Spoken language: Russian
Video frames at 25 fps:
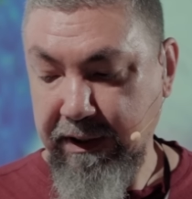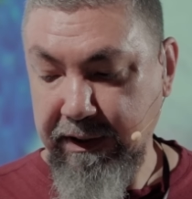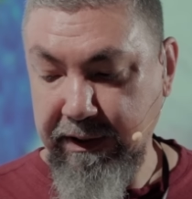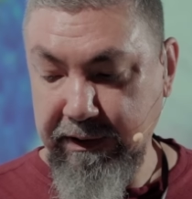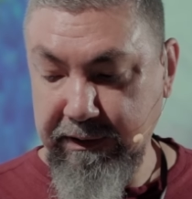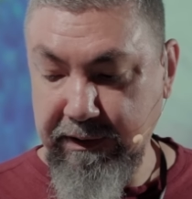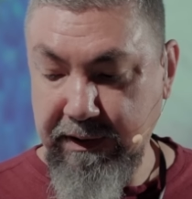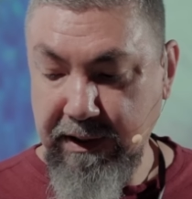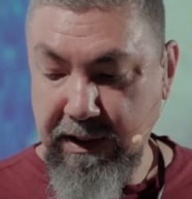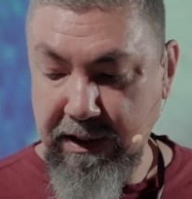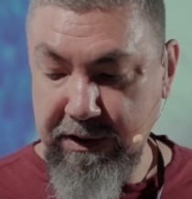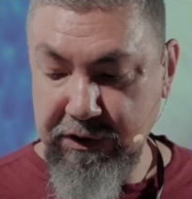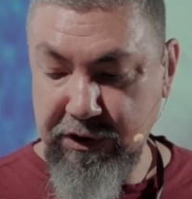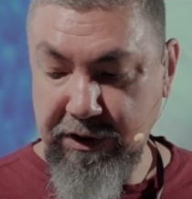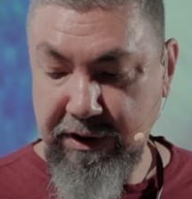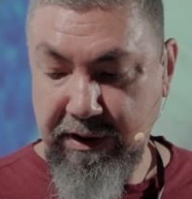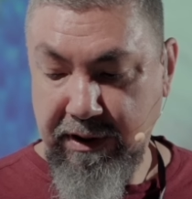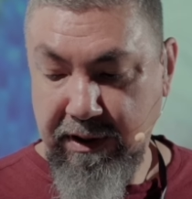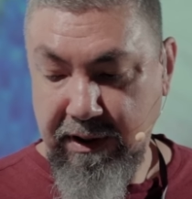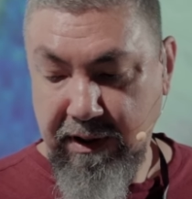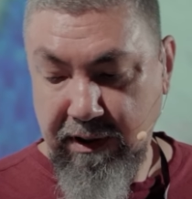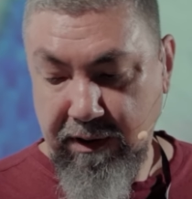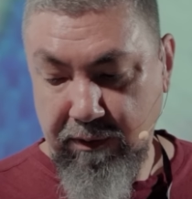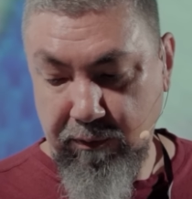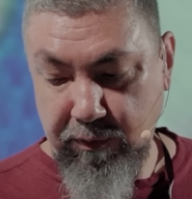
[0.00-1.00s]
И
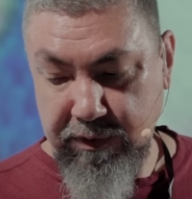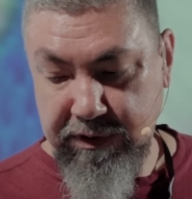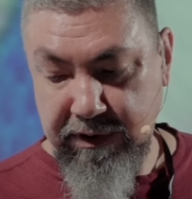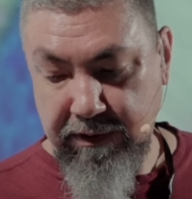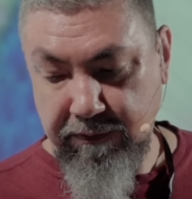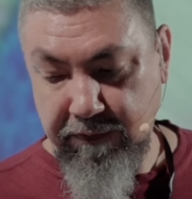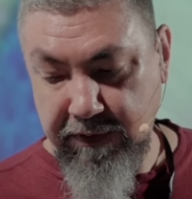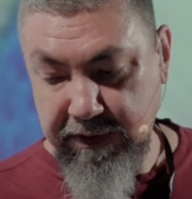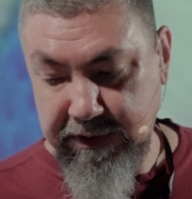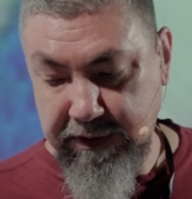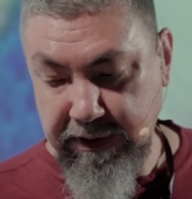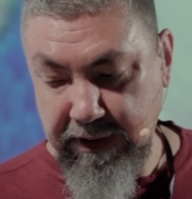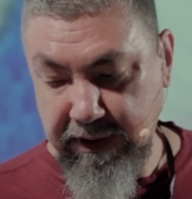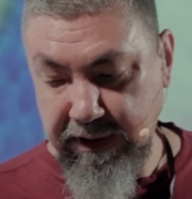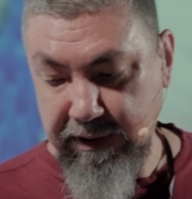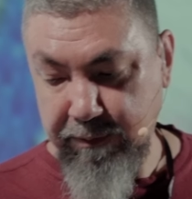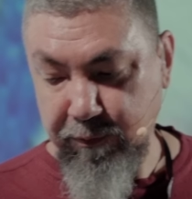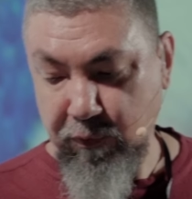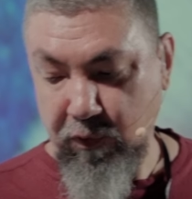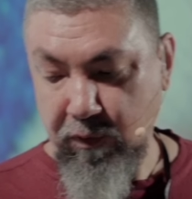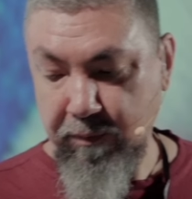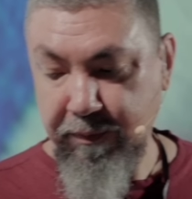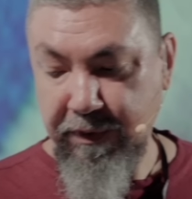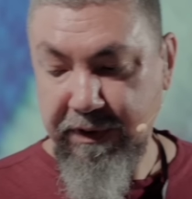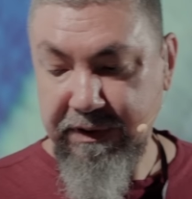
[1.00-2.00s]
даже
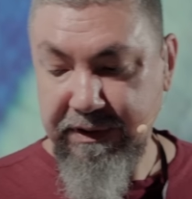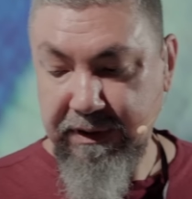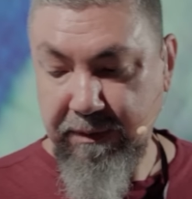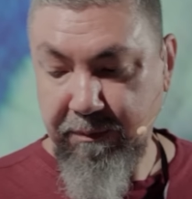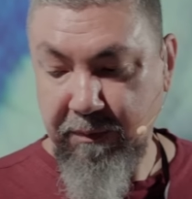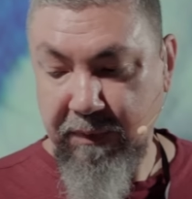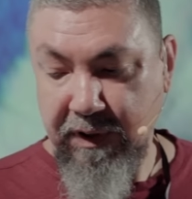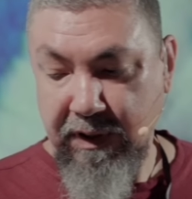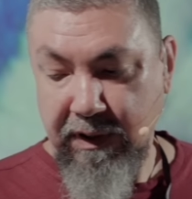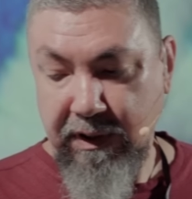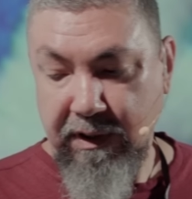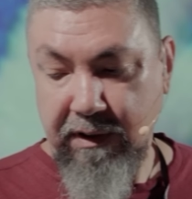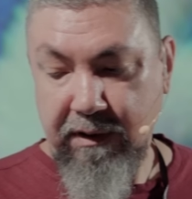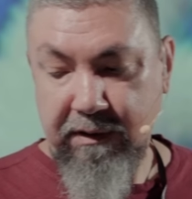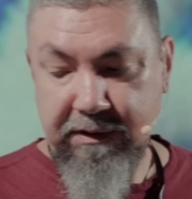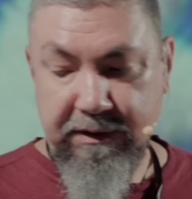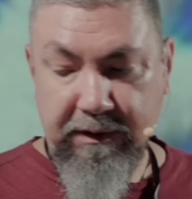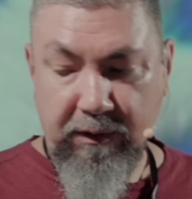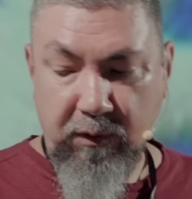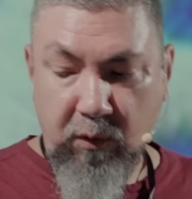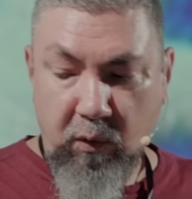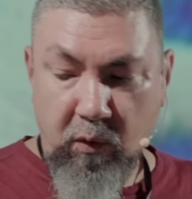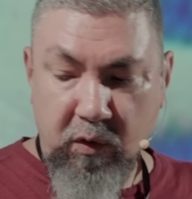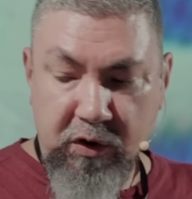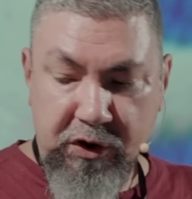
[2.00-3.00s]
удивительным образом –
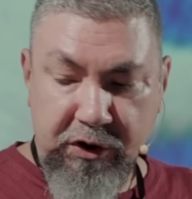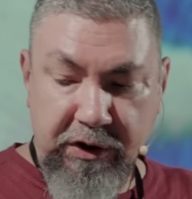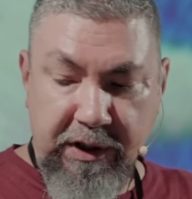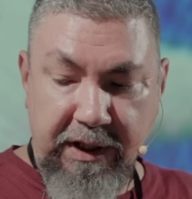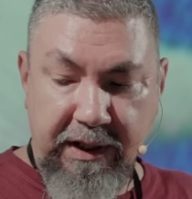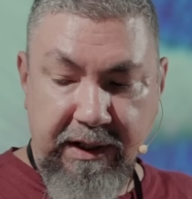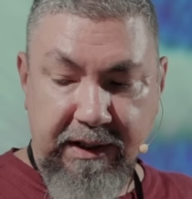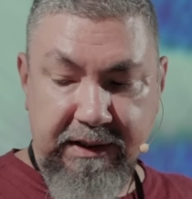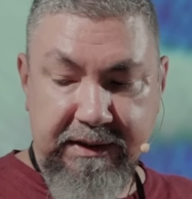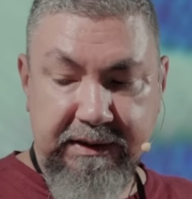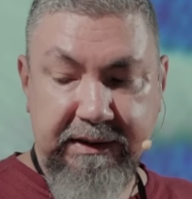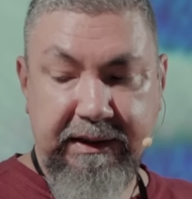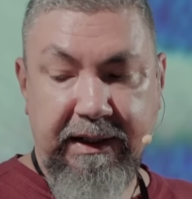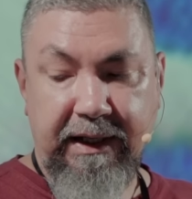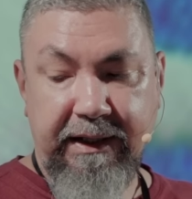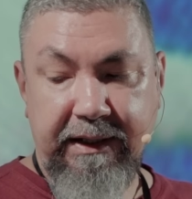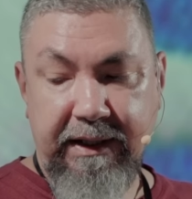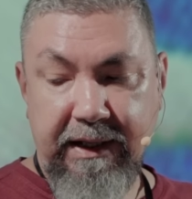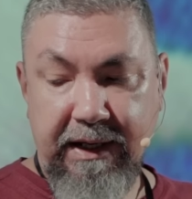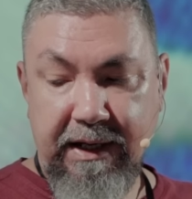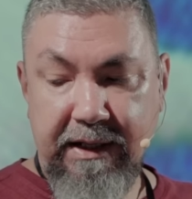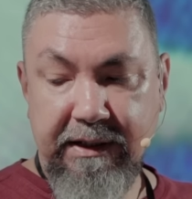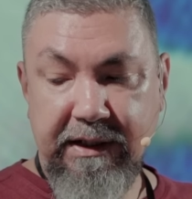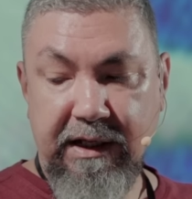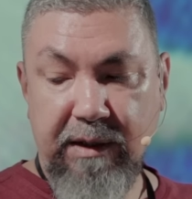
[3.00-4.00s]
сложное
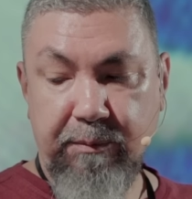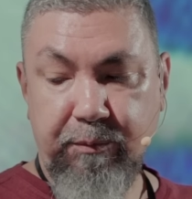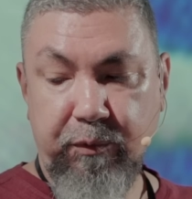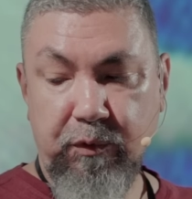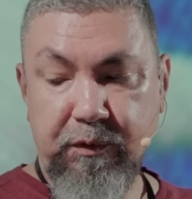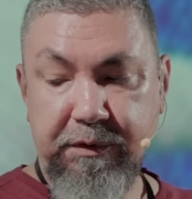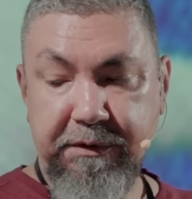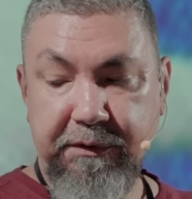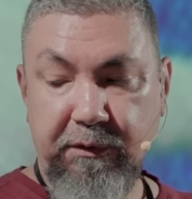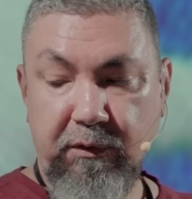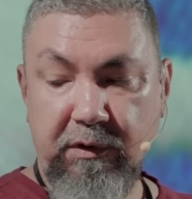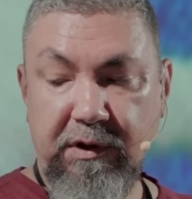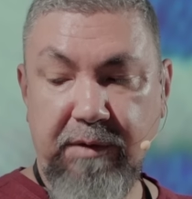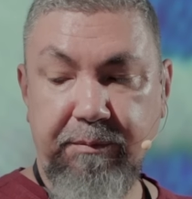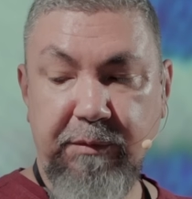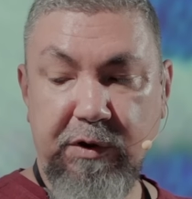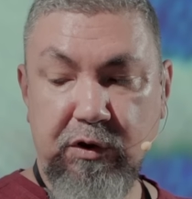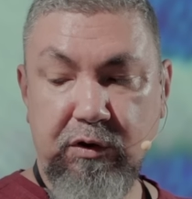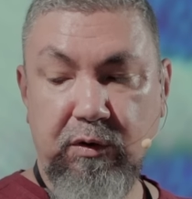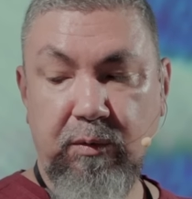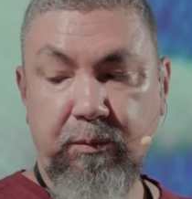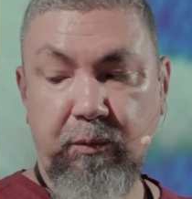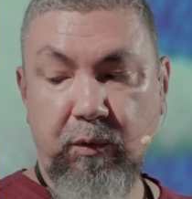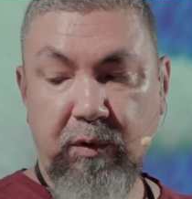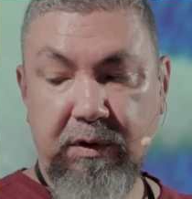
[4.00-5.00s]
расстояние пустое
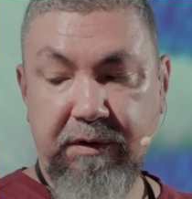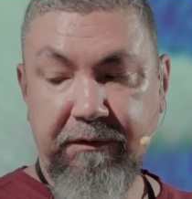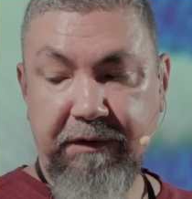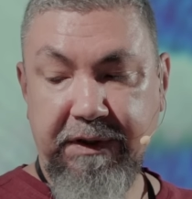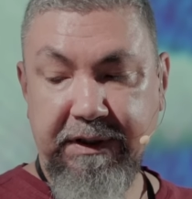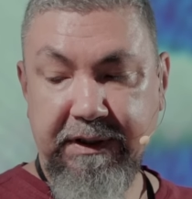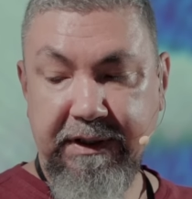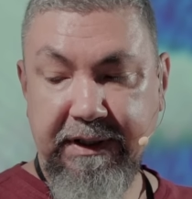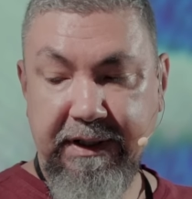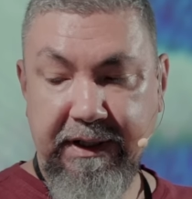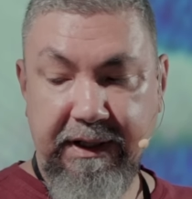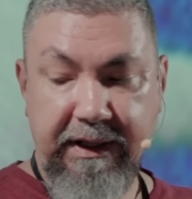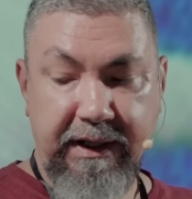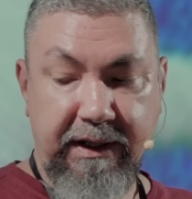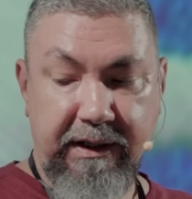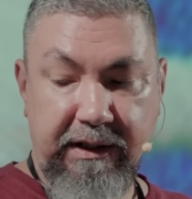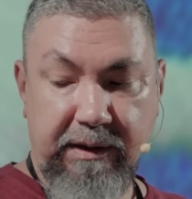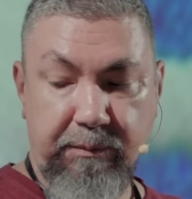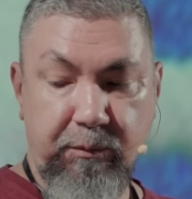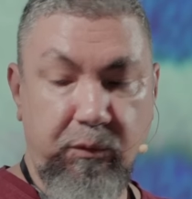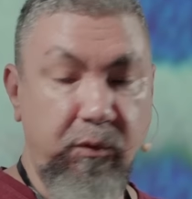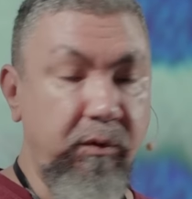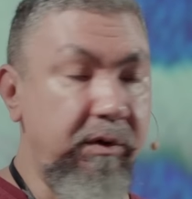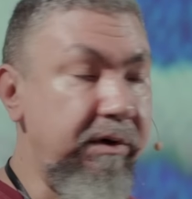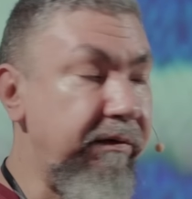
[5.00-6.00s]
между буквой «Г»
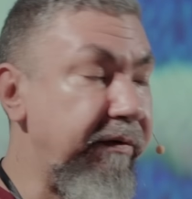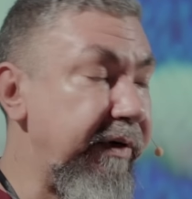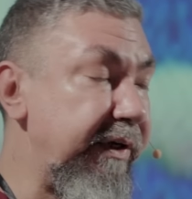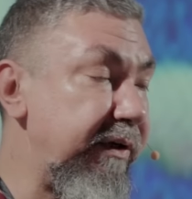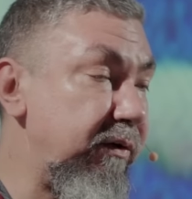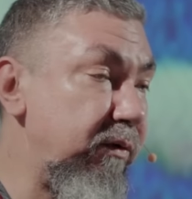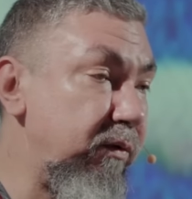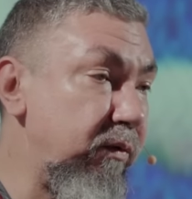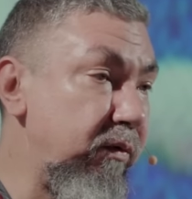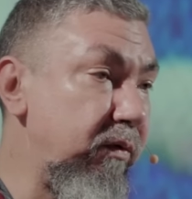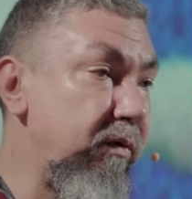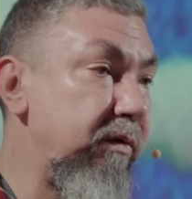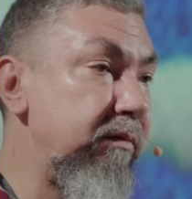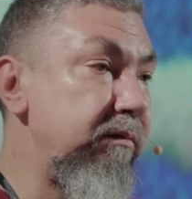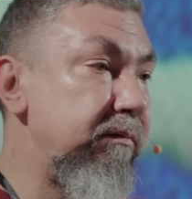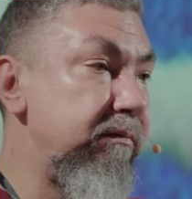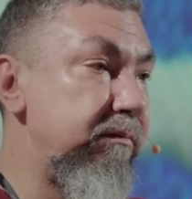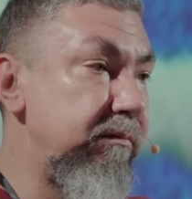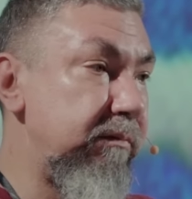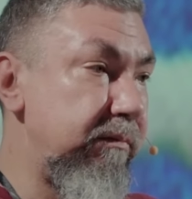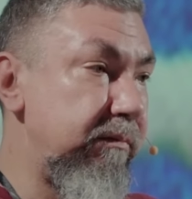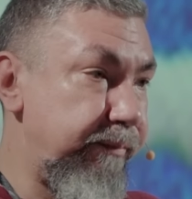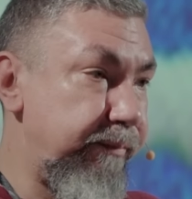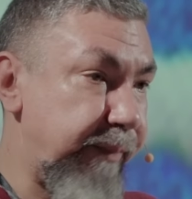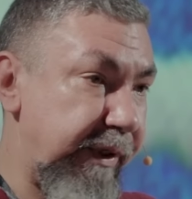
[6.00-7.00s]
и буквой «У»
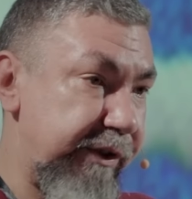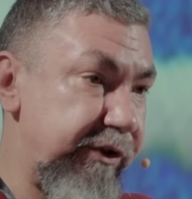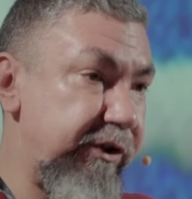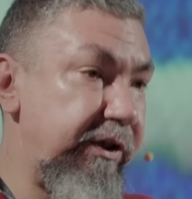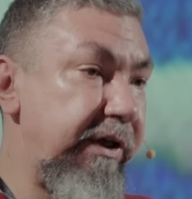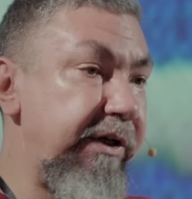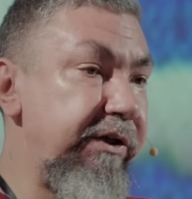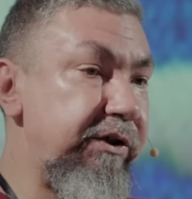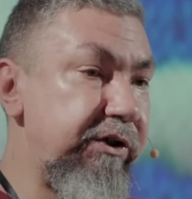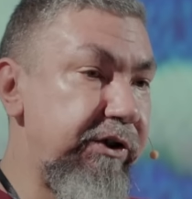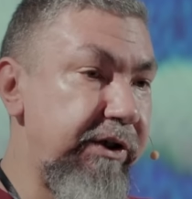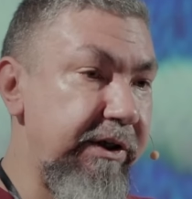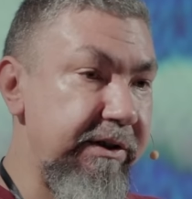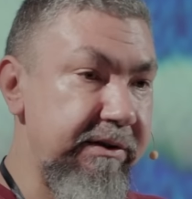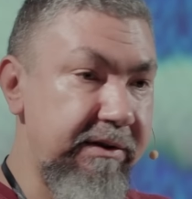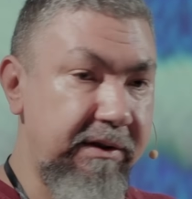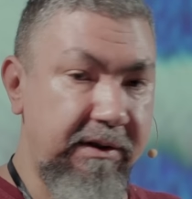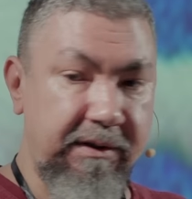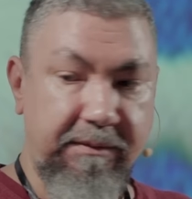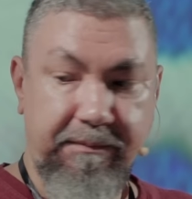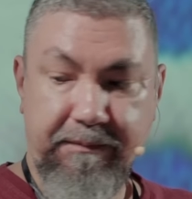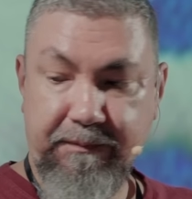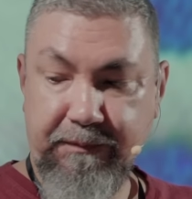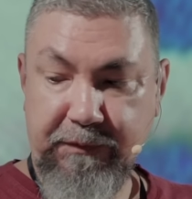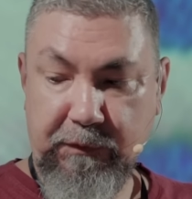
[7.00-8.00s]
почти
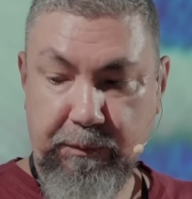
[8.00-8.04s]
исчезло,